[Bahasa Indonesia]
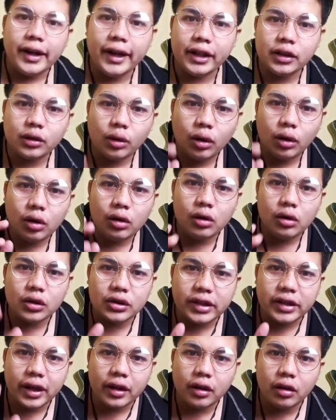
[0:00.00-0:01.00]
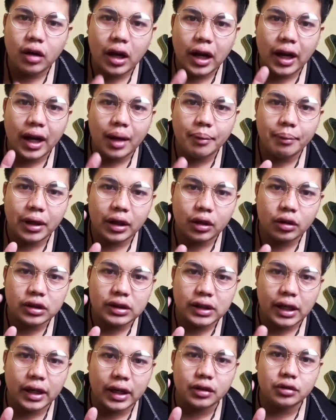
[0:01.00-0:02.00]
Dek tolong kau serlok alamat
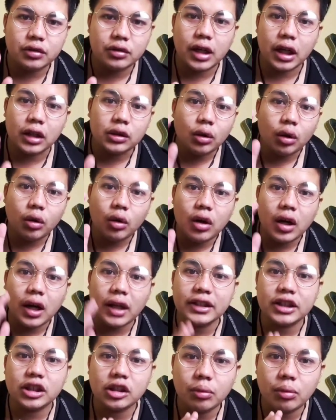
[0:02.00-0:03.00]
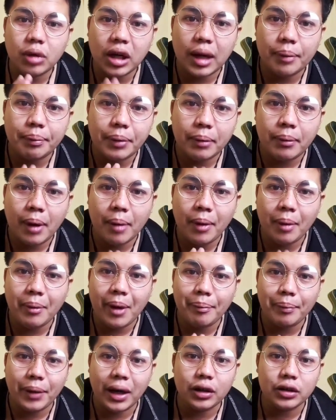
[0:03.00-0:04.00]
kau sekarang juga. Tolong kasih nomor HP
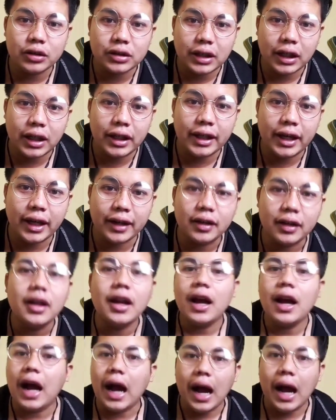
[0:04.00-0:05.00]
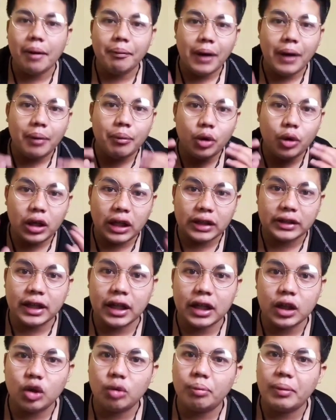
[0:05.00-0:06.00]
mama bapak kau sekalian. Abang mau
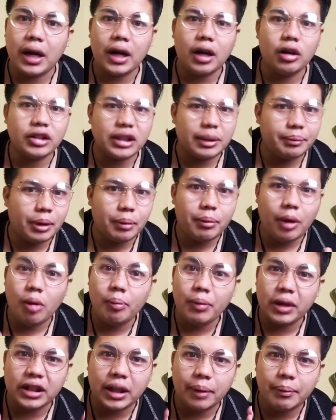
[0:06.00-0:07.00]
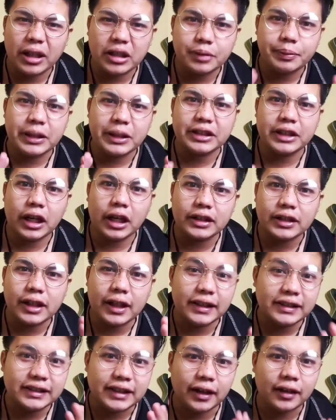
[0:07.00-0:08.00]
datang ke rumah kau sambil bawa martabak spesial
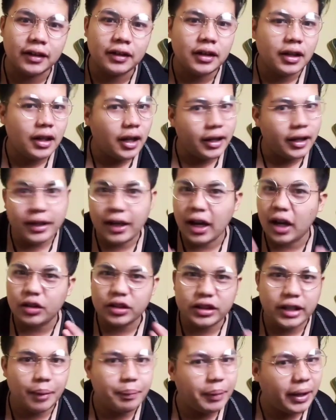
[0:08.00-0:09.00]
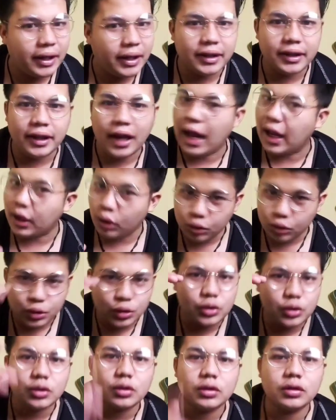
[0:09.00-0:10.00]
rasa kacang. Ini harus diapelin ya,
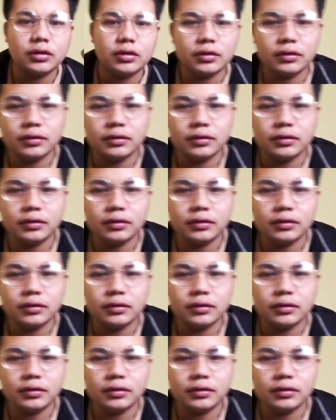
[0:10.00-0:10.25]
harus.